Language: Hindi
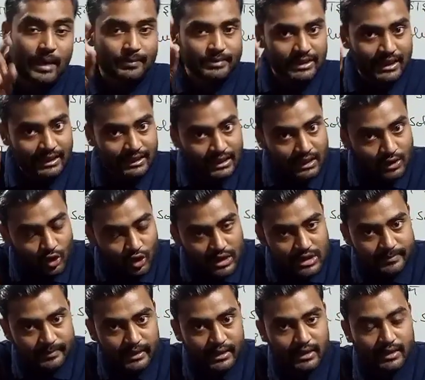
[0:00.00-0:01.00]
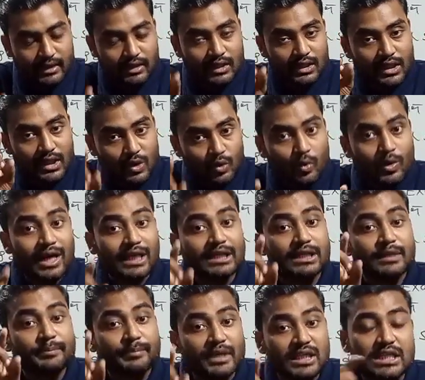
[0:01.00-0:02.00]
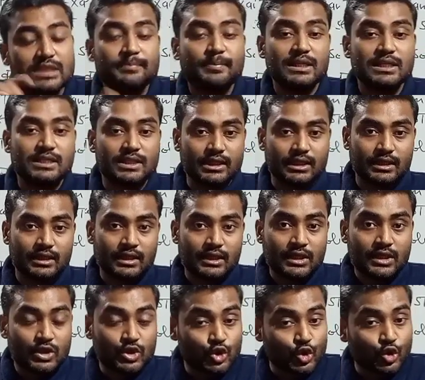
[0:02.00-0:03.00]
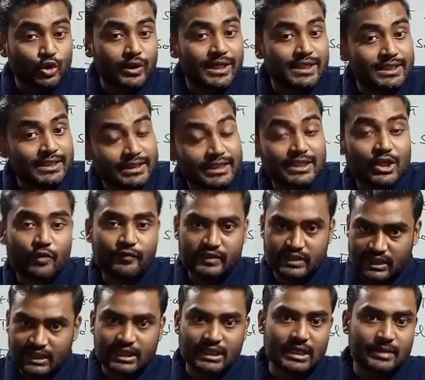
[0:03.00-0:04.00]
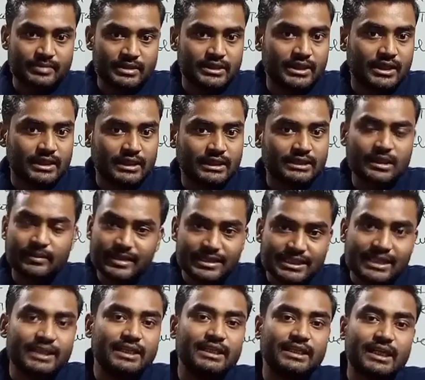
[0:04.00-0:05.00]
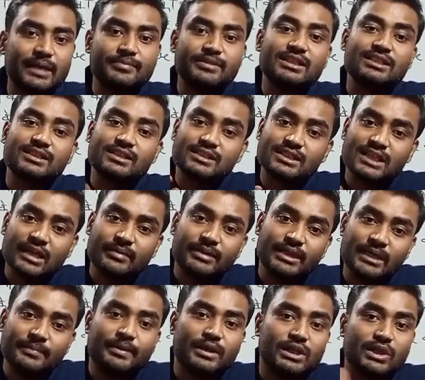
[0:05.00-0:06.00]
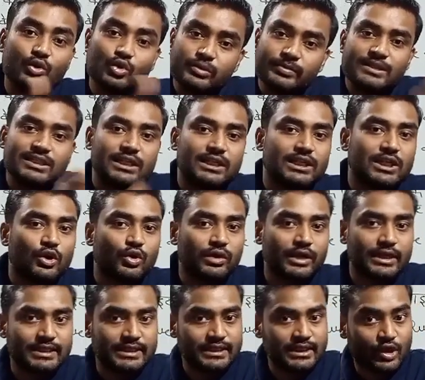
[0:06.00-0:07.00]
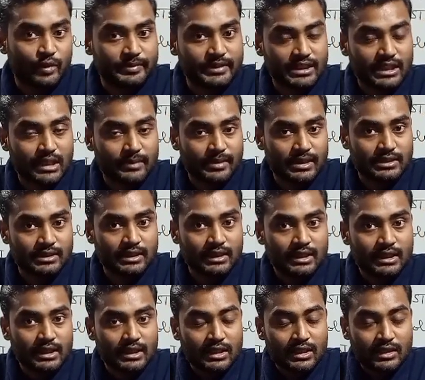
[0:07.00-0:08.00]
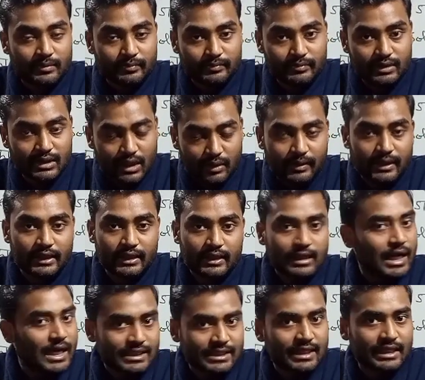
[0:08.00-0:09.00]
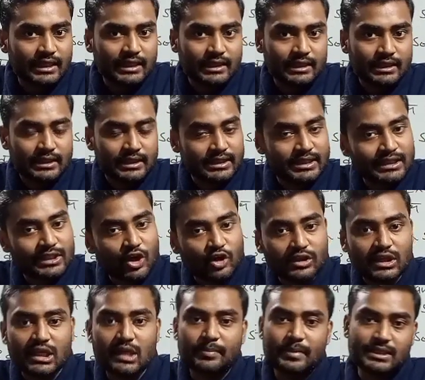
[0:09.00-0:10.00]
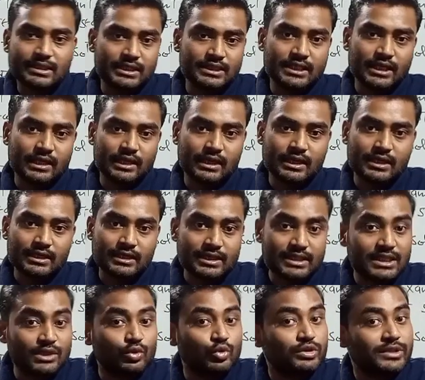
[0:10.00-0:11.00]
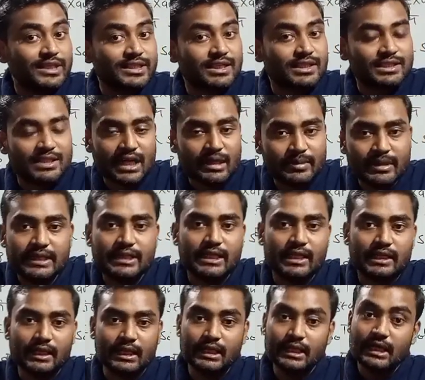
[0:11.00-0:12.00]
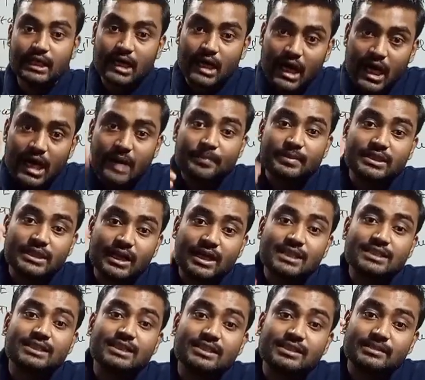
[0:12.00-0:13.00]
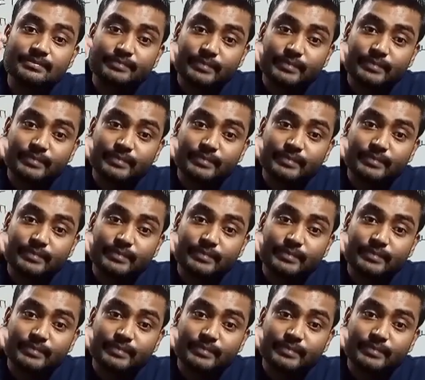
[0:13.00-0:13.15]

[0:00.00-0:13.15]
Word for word: आप जाएंगे कॉलेज पर लेकर वहाँ के प्रिंसिपल से जो गैजेटेड ऑफिसर के नाम से जाना जाता है अब ऐसा नहीं कि आप जिस संस्थान में नहीं पढ़ रहे उसमें चले जाओ गैजेटेड ऑफिसर के पास करवाने ऐसा नहीं किसी डॉक्टर के पास नहीं जाना है किसी दूसरे संस्थान में नहीं जाना है आप जहाँ से